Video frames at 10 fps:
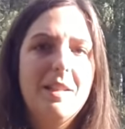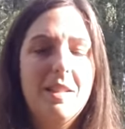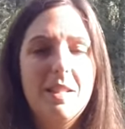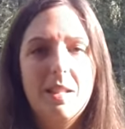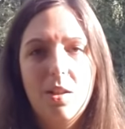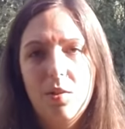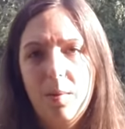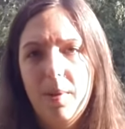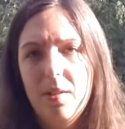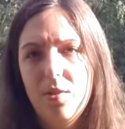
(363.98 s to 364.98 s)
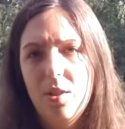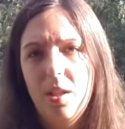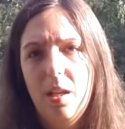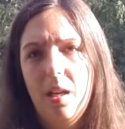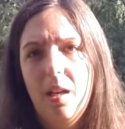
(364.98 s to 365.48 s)
nic z tego nie
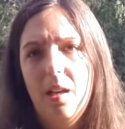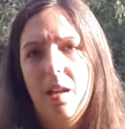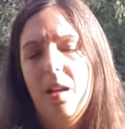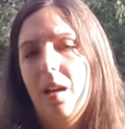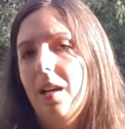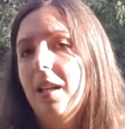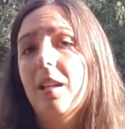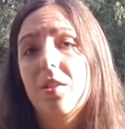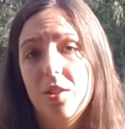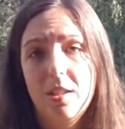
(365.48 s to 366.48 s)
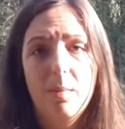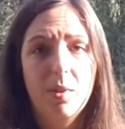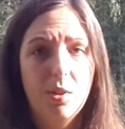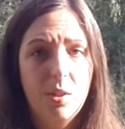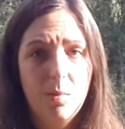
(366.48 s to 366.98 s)
będzie, a, a jakaś inna
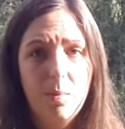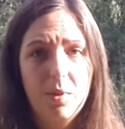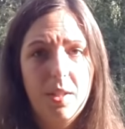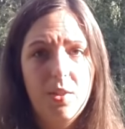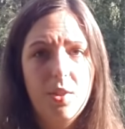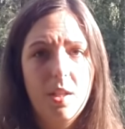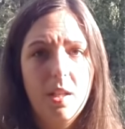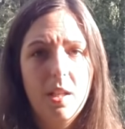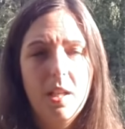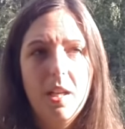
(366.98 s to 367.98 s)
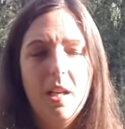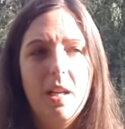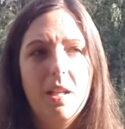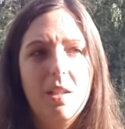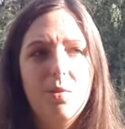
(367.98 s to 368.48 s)
metoda mu podejdzie.
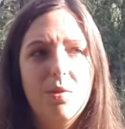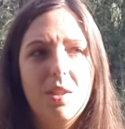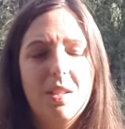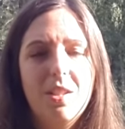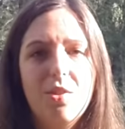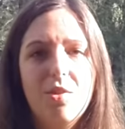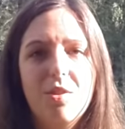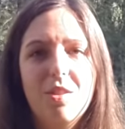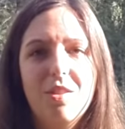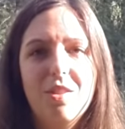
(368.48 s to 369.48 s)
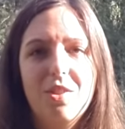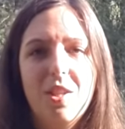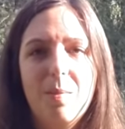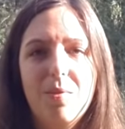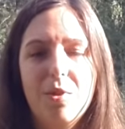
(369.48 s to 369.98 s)
E, I tutaj też y,
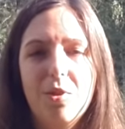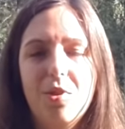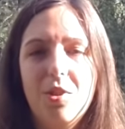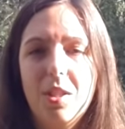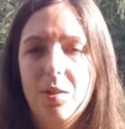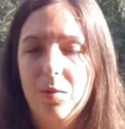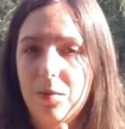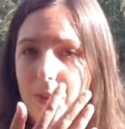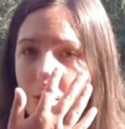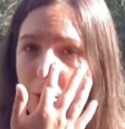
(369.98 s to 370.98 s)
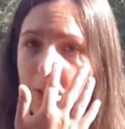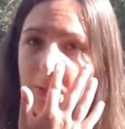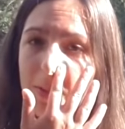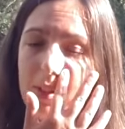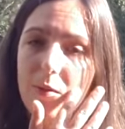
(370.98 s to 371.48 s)
chciałam przytoczyć jedną jeszcze
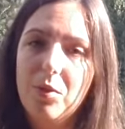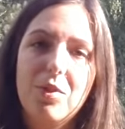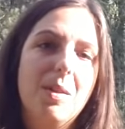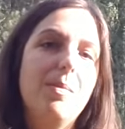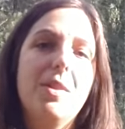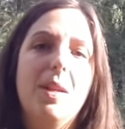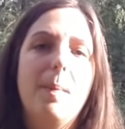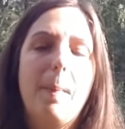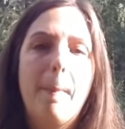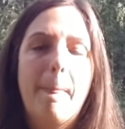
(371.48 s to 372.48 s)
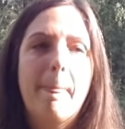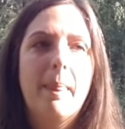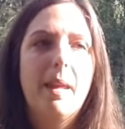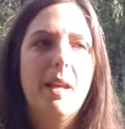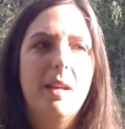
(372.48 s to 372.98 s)
fajną koncepcję,
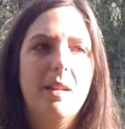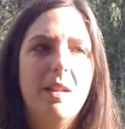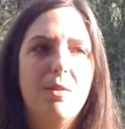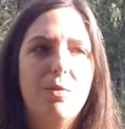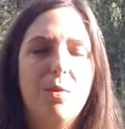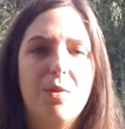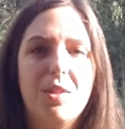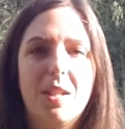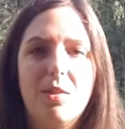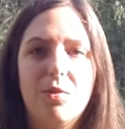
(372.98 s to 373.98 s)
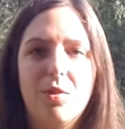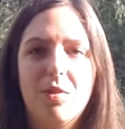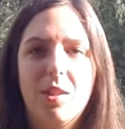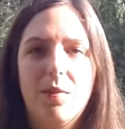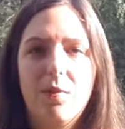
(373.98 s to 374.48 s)
e, na którą ostatnio
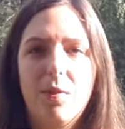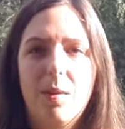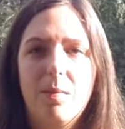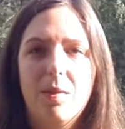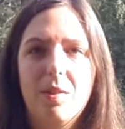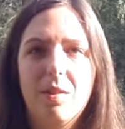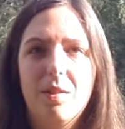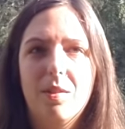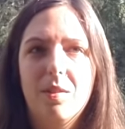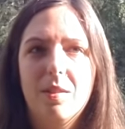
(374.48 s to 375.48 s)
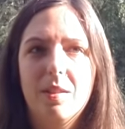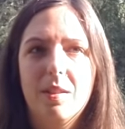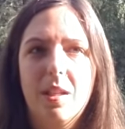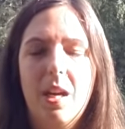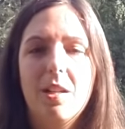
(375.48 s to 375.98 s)
trafiłam. E,
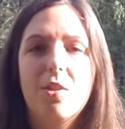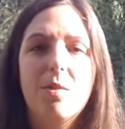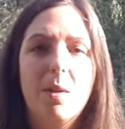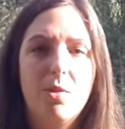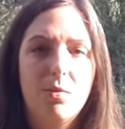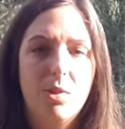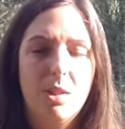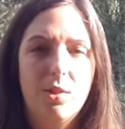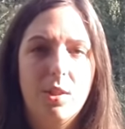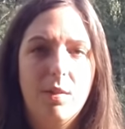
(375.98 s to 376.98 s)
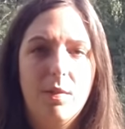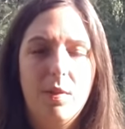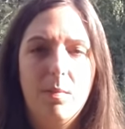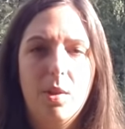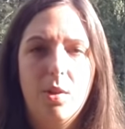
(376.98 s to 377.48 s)
Ania Szymańczyk, która też nagrywa
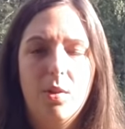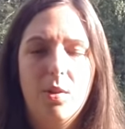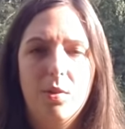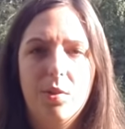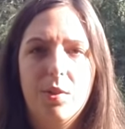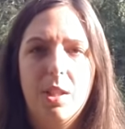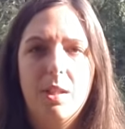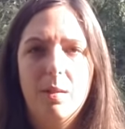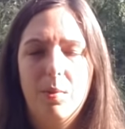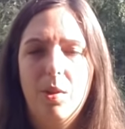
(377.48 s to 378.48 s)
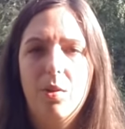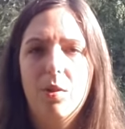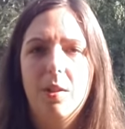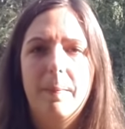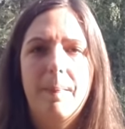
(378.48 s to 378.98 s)
filmy o, o totalnej
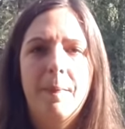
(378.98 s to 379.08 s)
biologii,